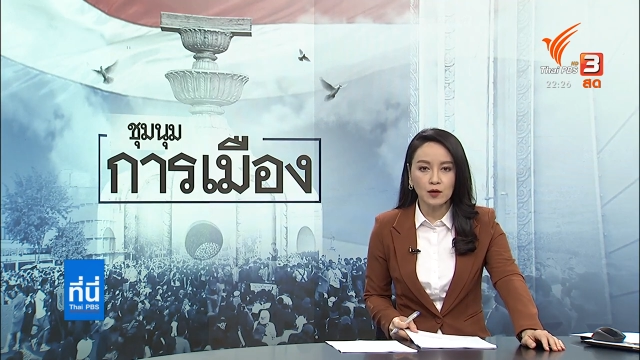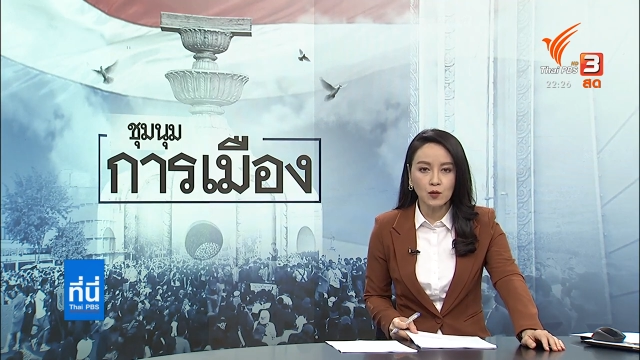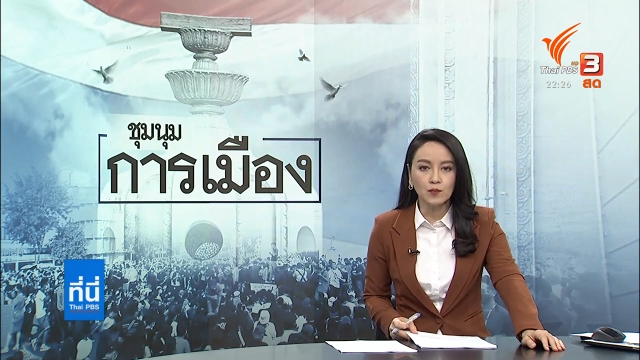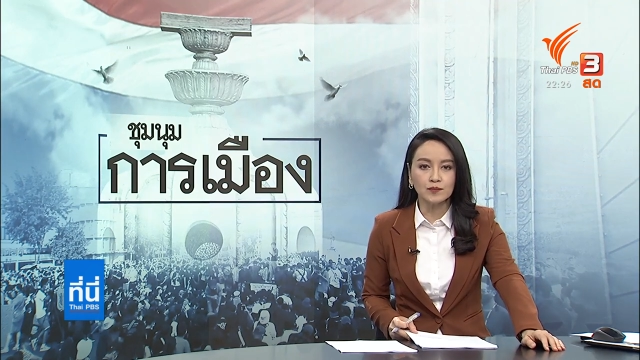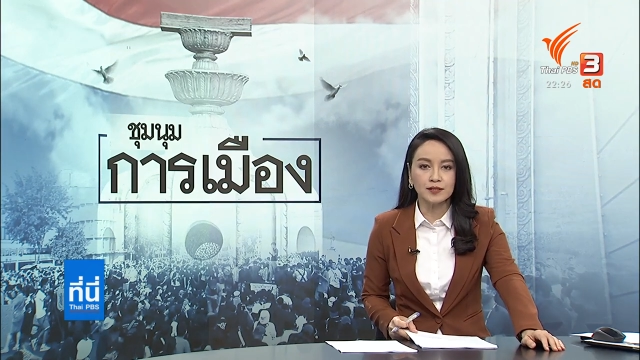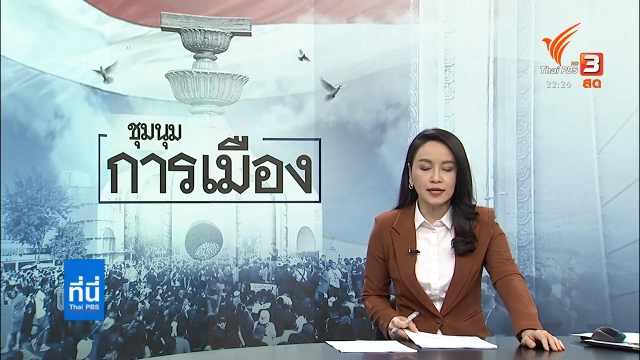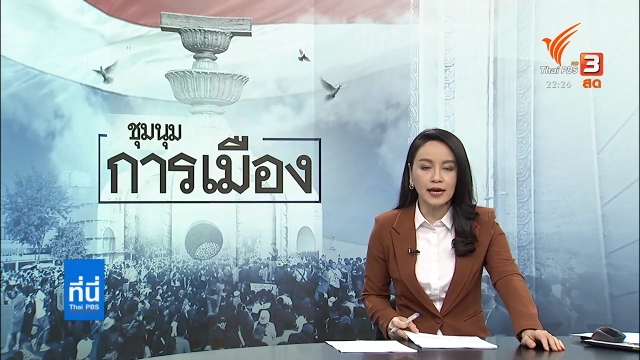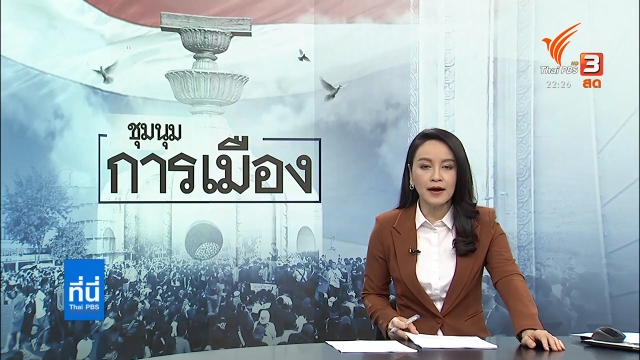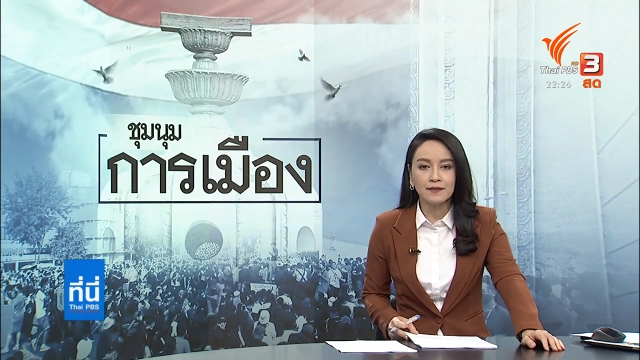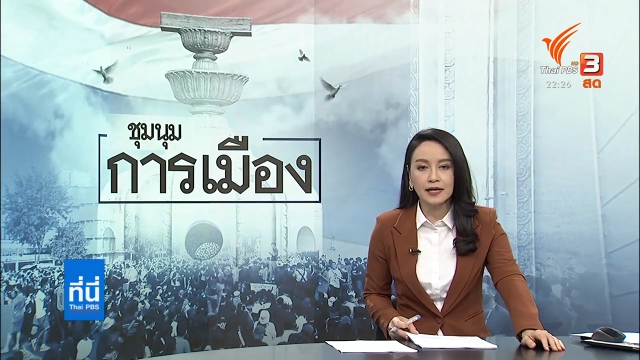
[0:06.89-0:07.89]
กลุ่มจ
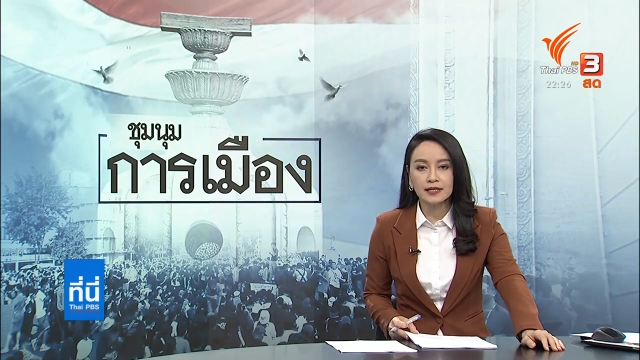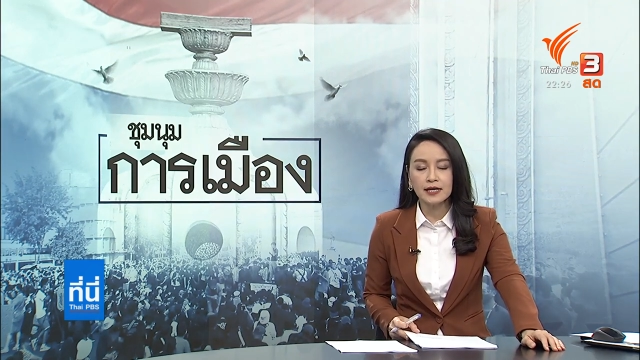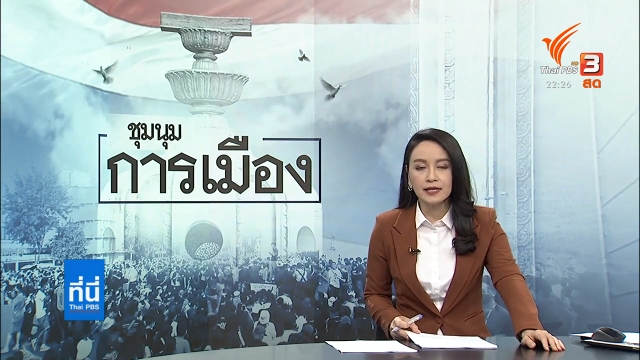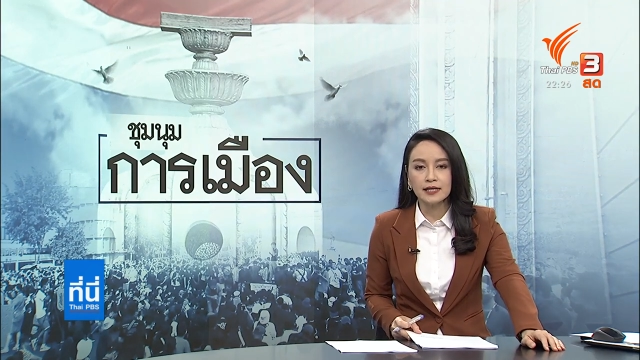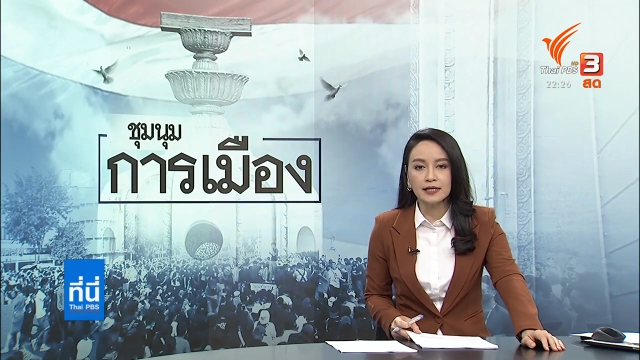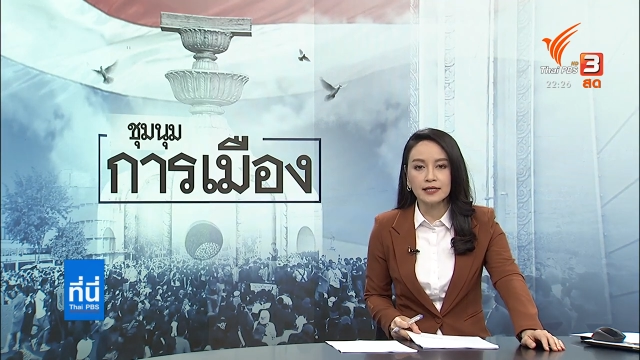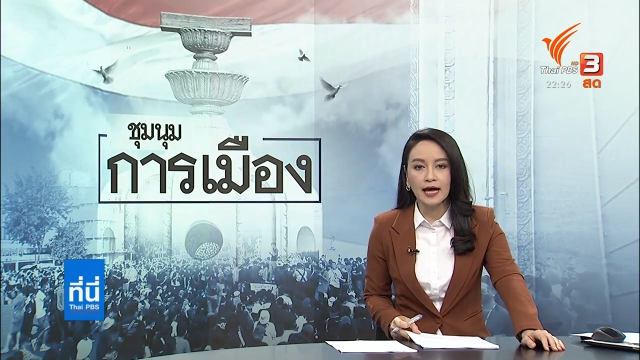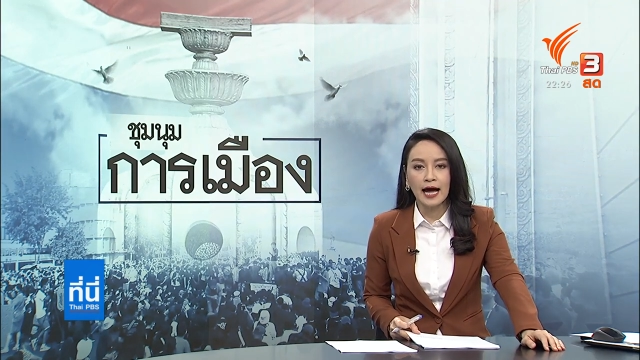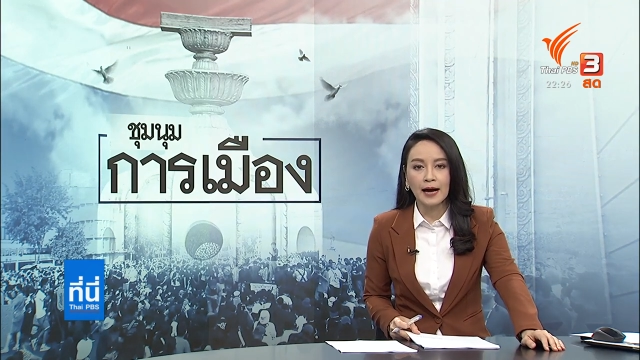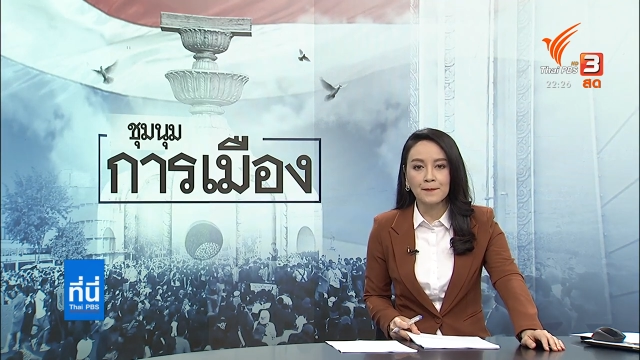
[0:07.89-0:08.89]
นะรักถิ่นเดิน
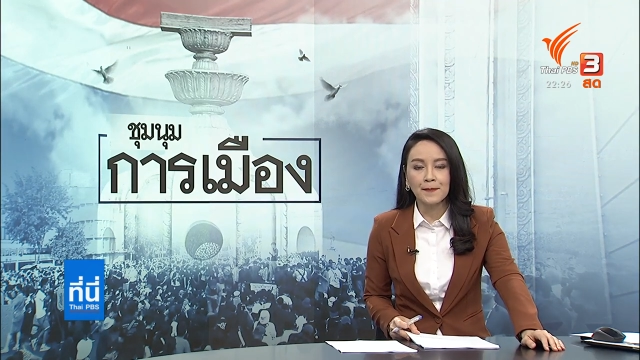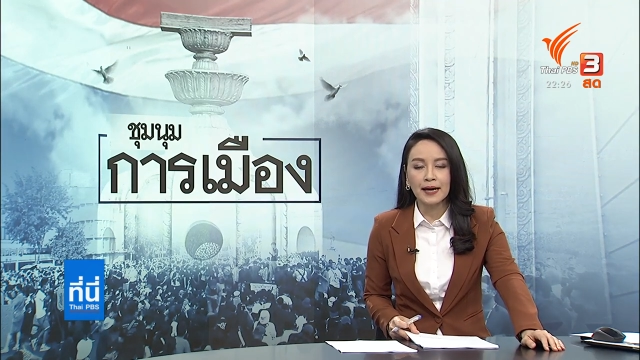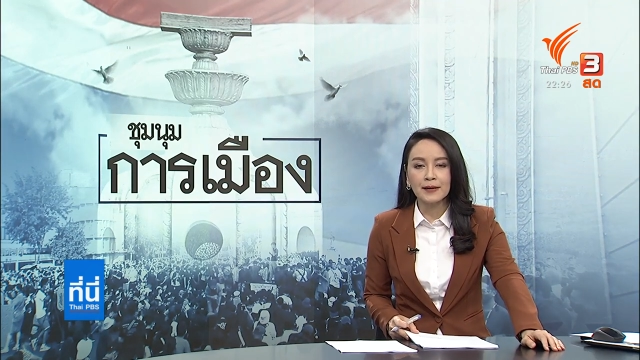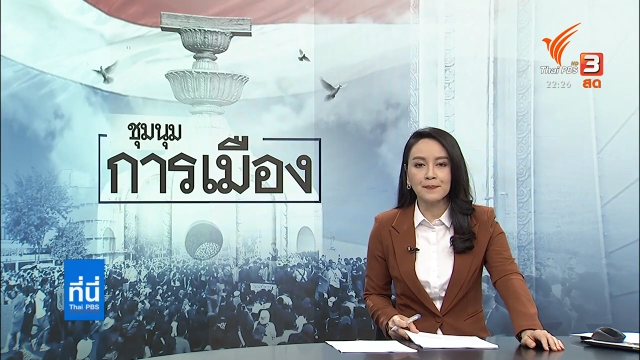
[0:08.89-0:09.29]
ทางไป